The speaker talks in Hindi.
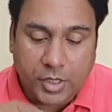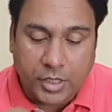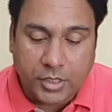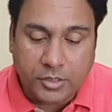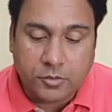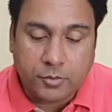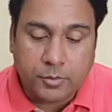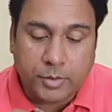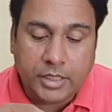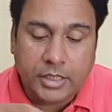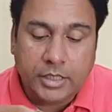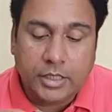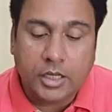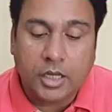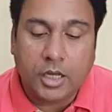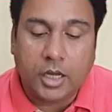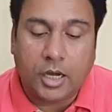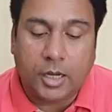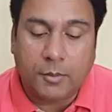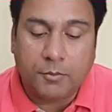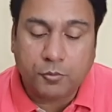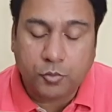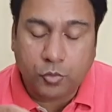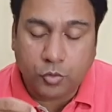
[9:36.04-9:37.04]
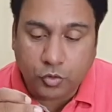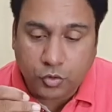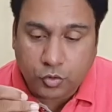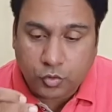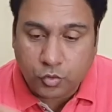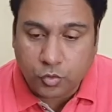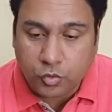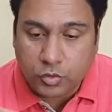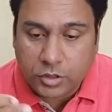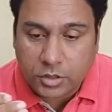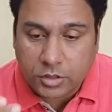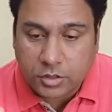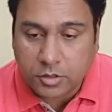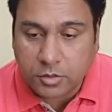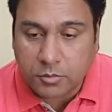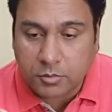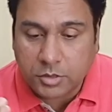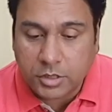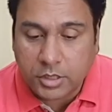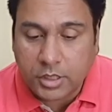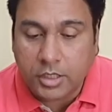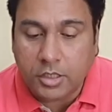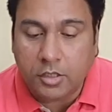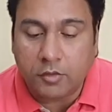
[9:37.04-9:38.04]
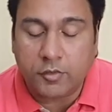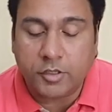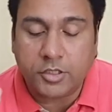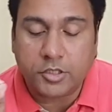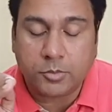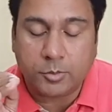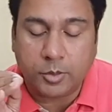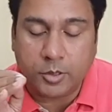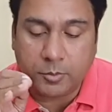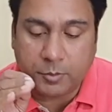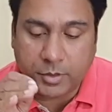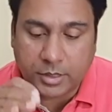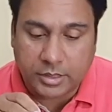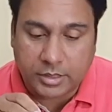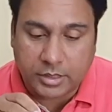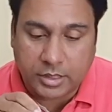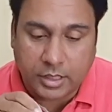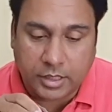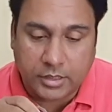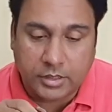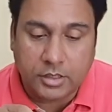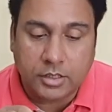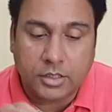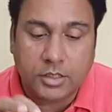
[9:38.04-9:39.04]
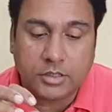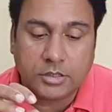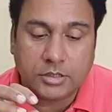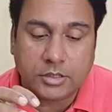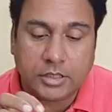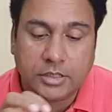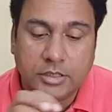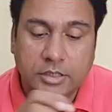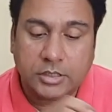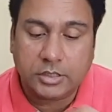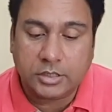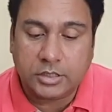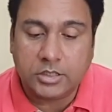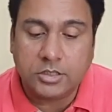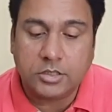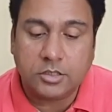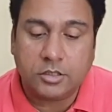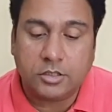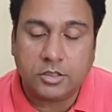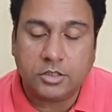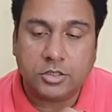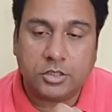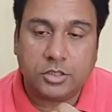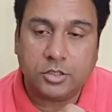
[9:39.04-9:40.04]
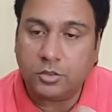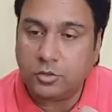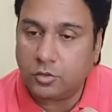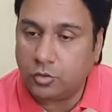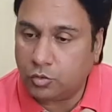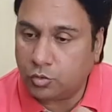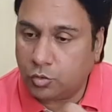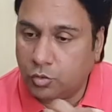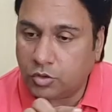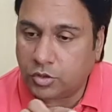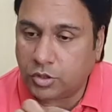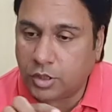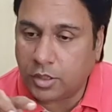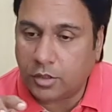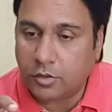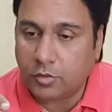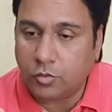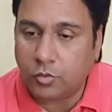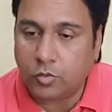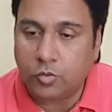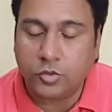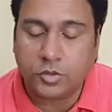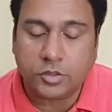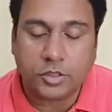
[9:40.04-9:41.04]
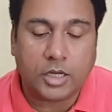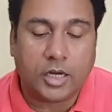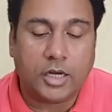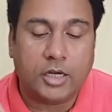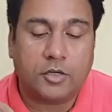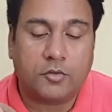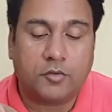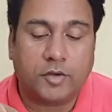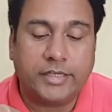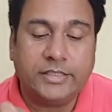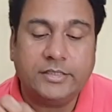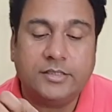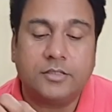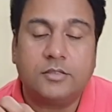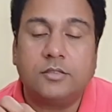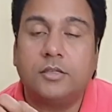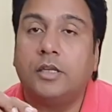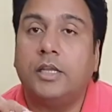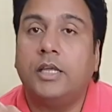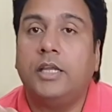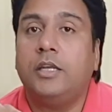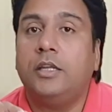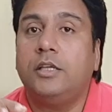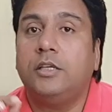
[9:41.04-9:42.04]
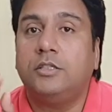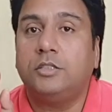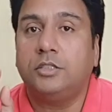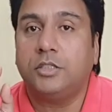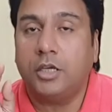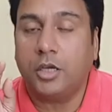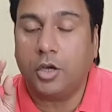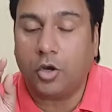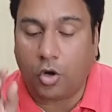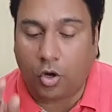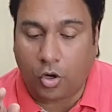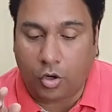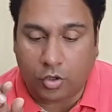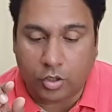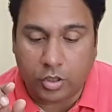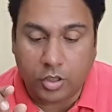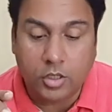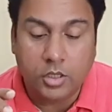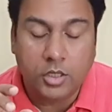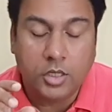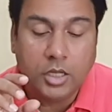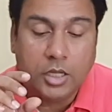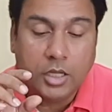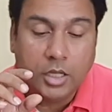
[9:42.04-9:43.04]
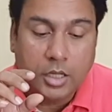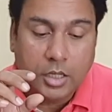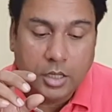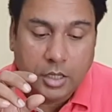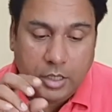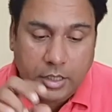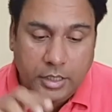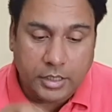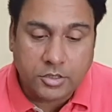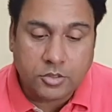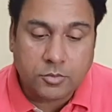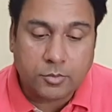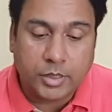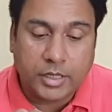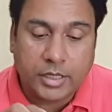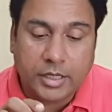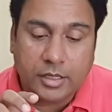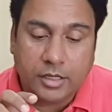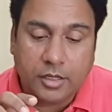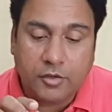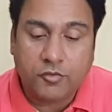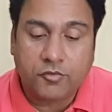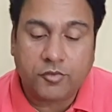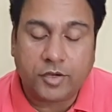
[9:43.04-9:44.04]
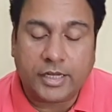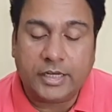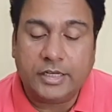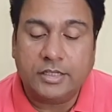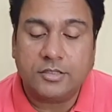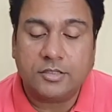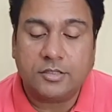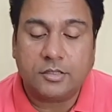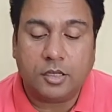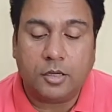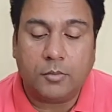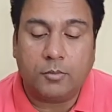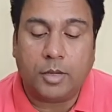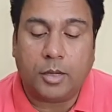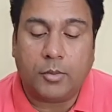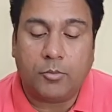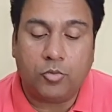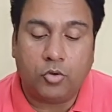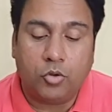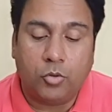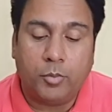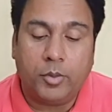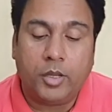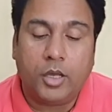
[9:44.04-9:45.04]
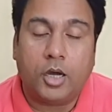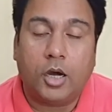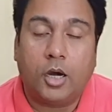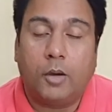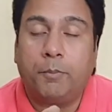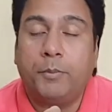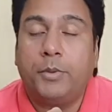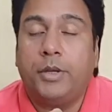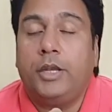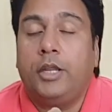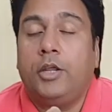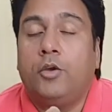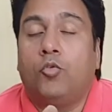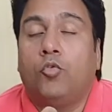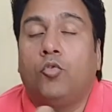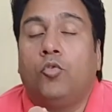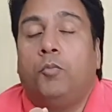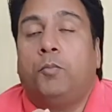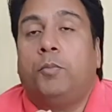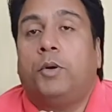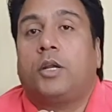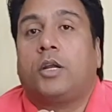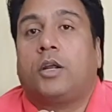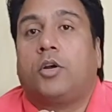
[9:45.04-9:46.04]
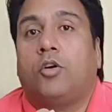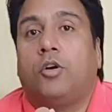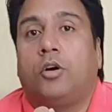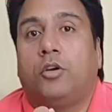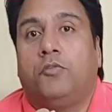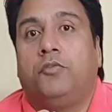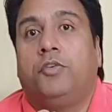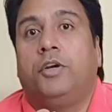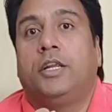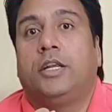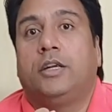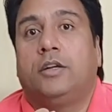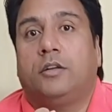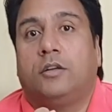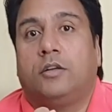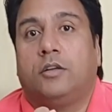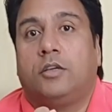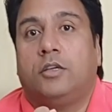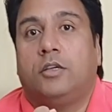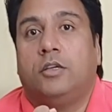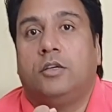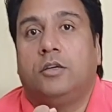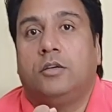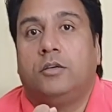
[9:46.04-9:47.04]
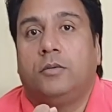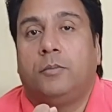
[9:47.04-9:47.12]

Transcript: इस महीने आपको सोचे समझे इन्वेस्टमेंट पर ध्यान देना चाहिए तीसरी चीज़ दो चार लोगों से एडवाइजेज ले लीजिए और इस महीने फाइनेंशियल मामलों में अपने ऊपर कॉन्फिडेंट रखिए